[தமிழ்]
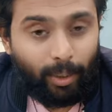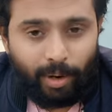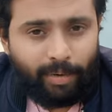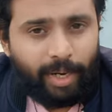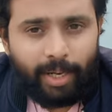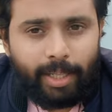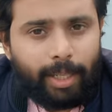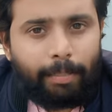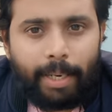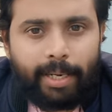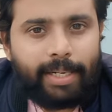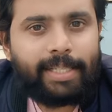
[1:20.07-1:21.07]
கொடை வாங்குறதுக்கு
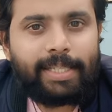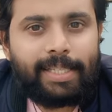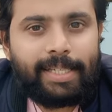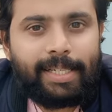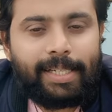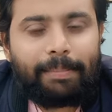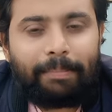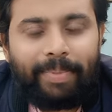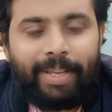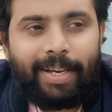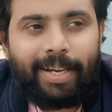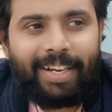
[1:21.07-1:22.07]
பல ரீசன்ஸ்
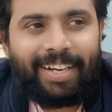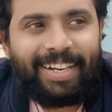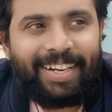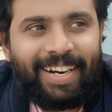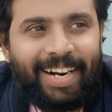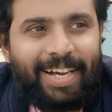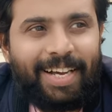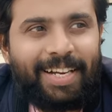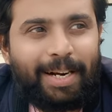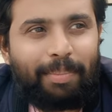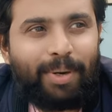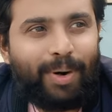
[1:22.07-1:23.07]
இருக்குது ஏன்னா
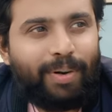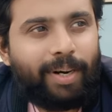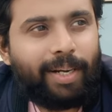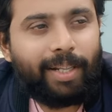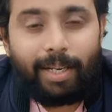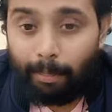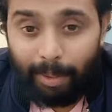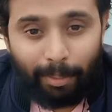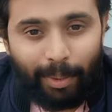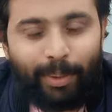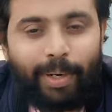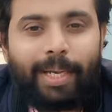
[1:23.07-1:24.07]
நம்ம கொடை வாங்குறது
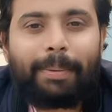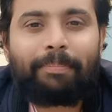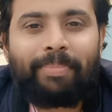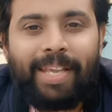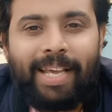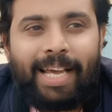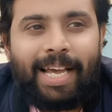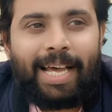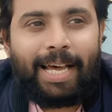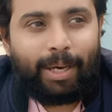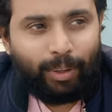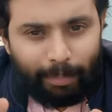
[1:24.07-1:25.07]
நம்மளுக்கு மட்டும் இல்லை
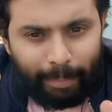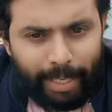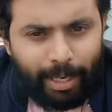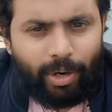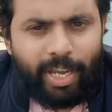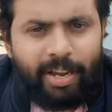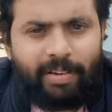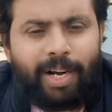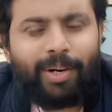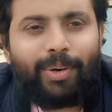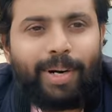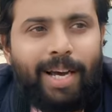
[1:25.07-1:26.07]
கொஞ்சம் பெரிய கொடையாக
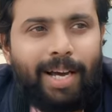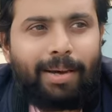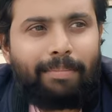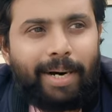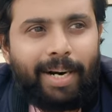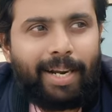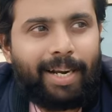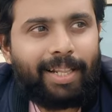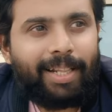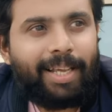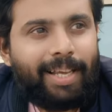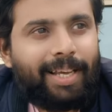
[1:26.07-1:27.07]
வாங்கினோன்னா மழை
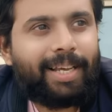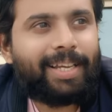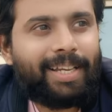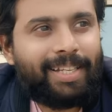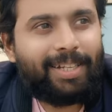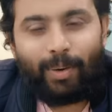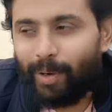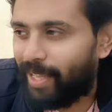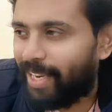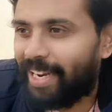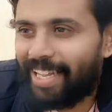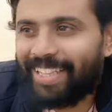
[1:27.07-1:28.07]
காலத்தில்
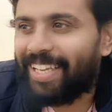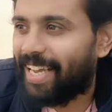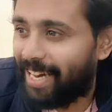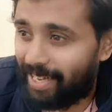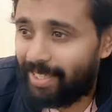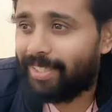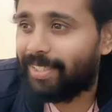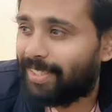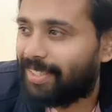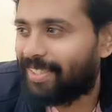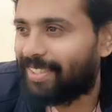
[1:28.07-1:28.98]
கொடை இல்லாத யாராவது